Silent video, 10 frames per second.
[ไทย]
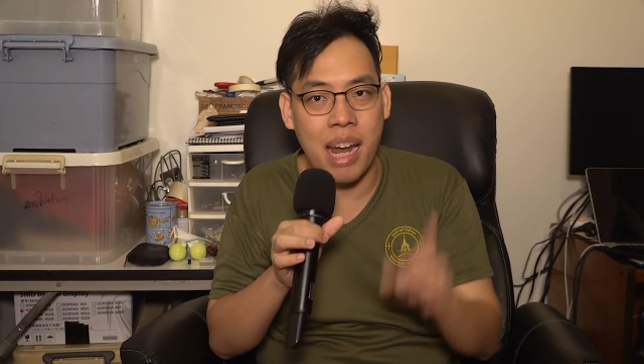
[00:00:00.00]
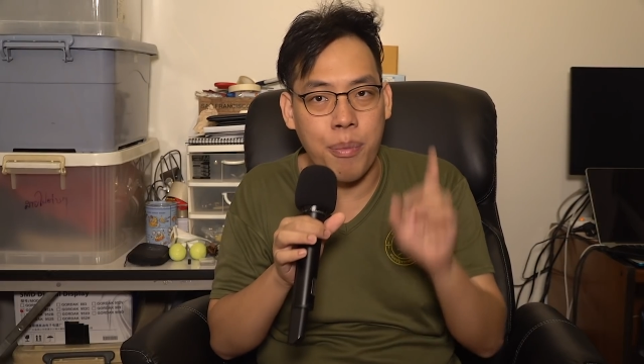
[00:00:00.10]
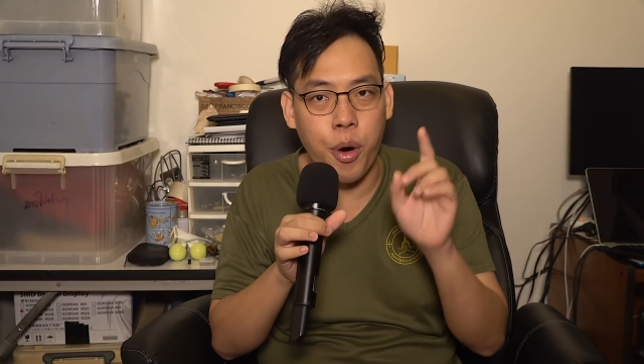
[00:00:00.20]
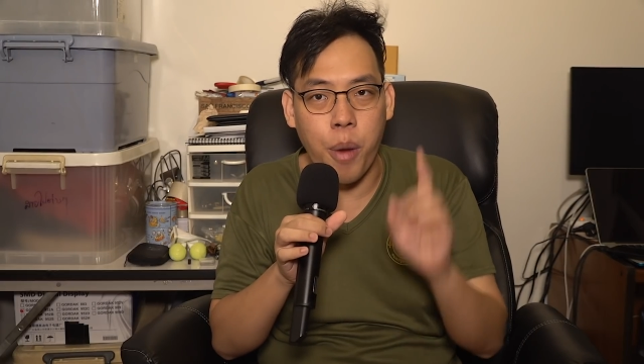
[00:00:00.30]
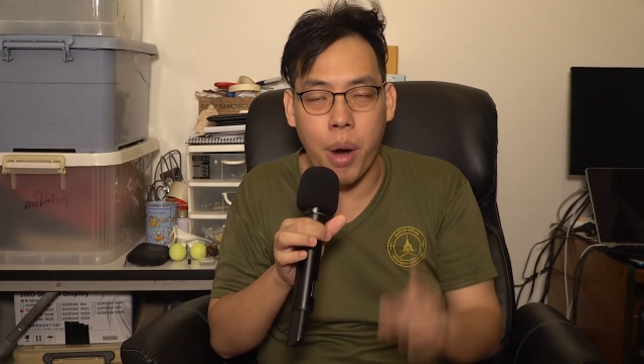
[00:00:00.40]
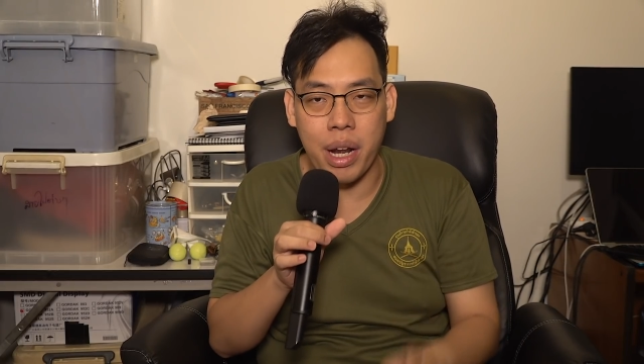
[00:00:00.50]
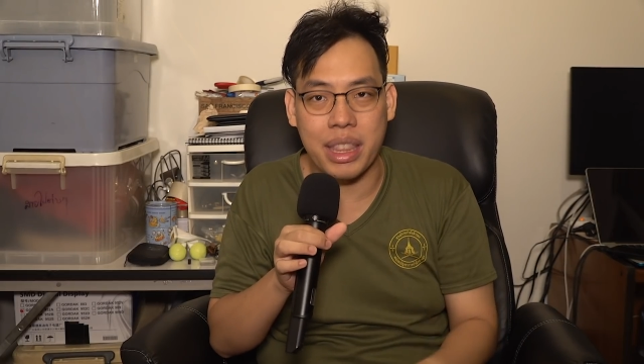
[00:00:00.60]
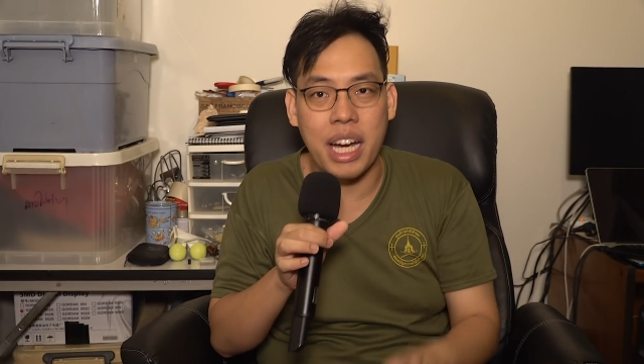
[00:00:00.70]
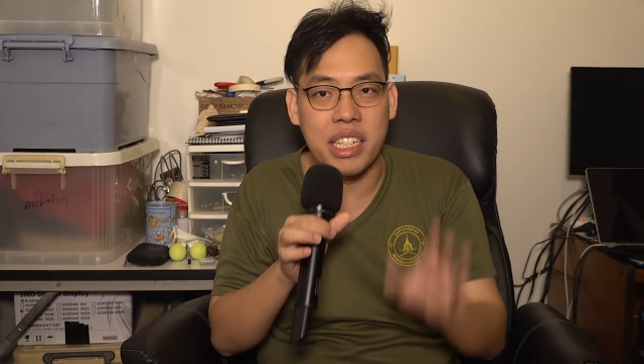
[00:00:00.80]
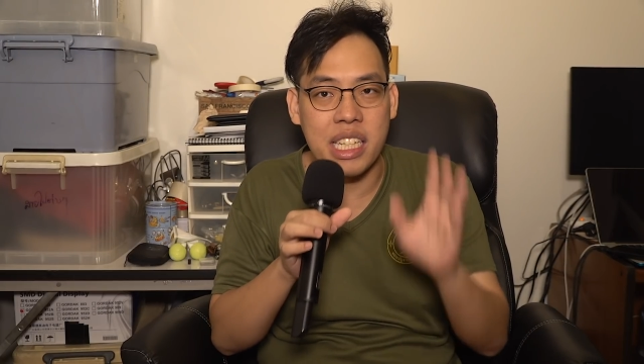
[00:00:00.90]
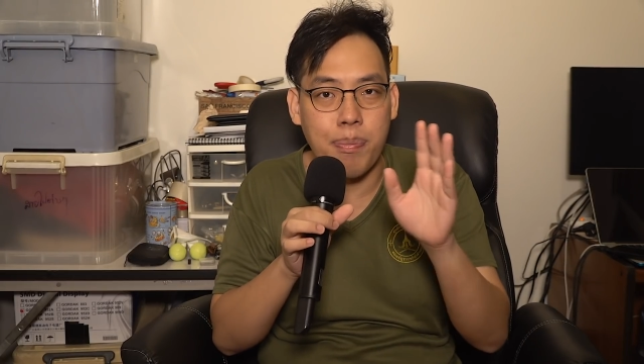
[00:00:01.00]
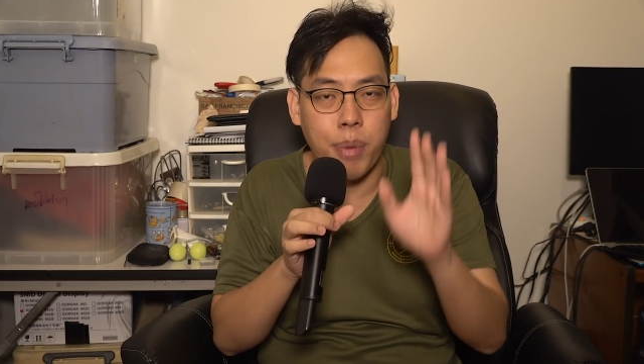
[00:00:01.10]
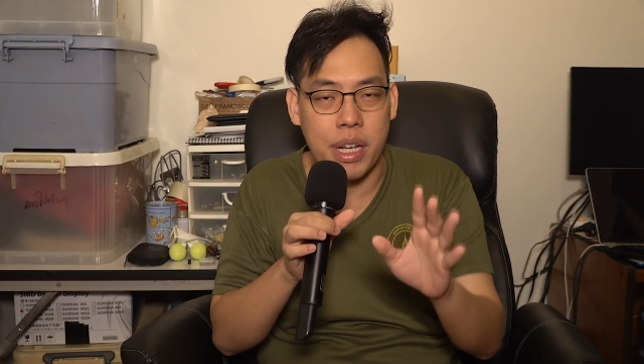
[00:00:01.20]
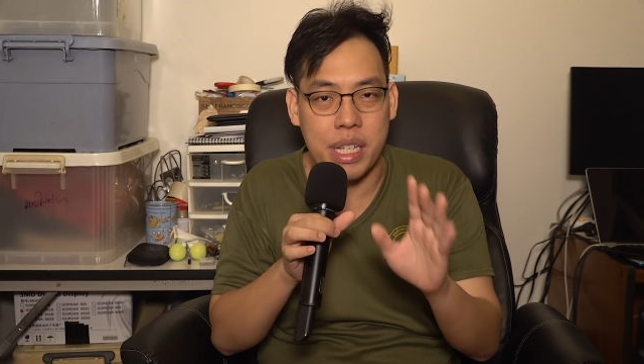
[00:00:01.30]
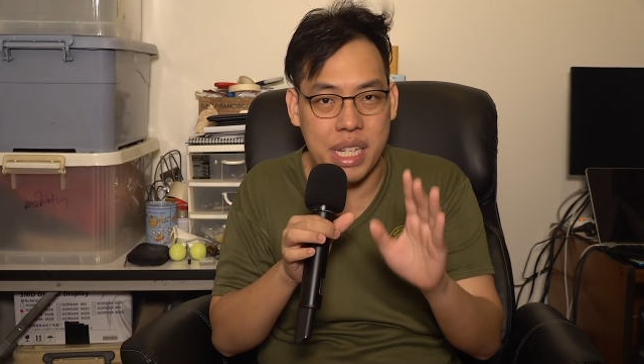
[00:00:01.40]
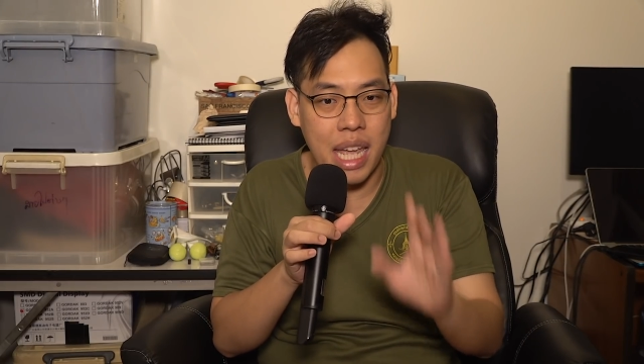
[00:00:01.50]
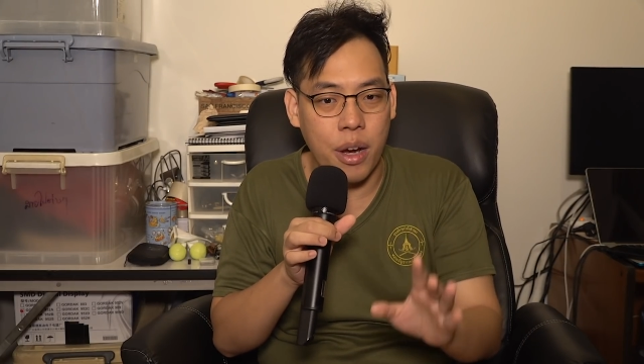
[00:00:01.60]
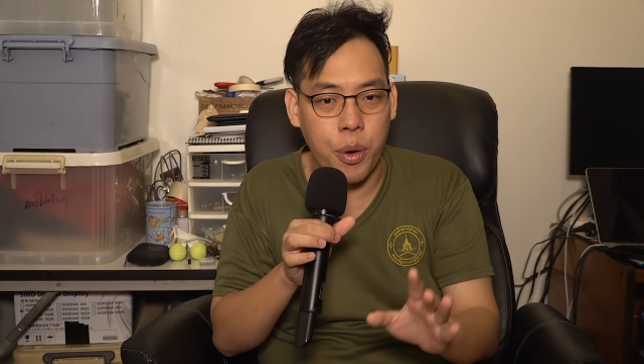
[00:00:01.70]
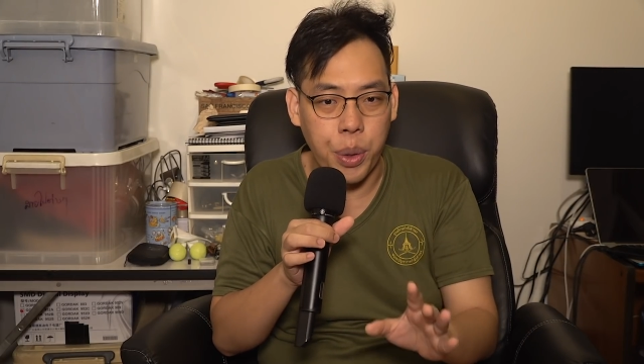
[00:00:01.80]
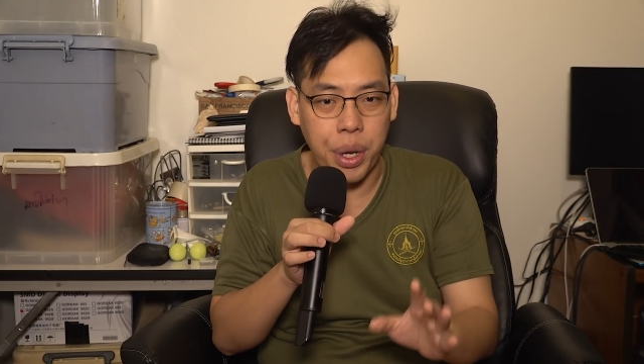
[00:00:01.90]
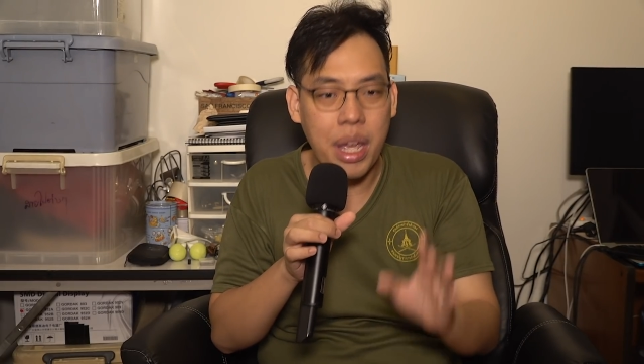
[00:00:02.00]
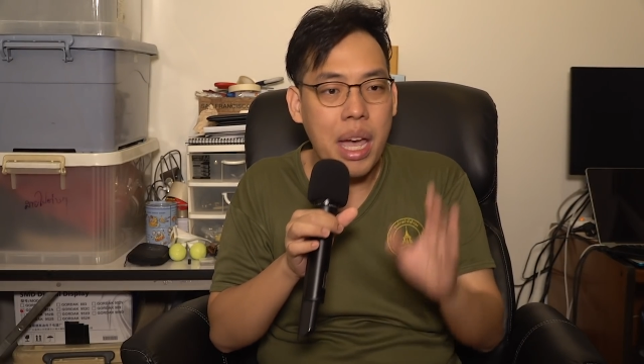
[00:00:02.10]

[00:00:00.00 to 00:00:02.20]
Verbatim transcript: ลำโพงมอนิเตอร์ที่ปล่อยเสียงคุณ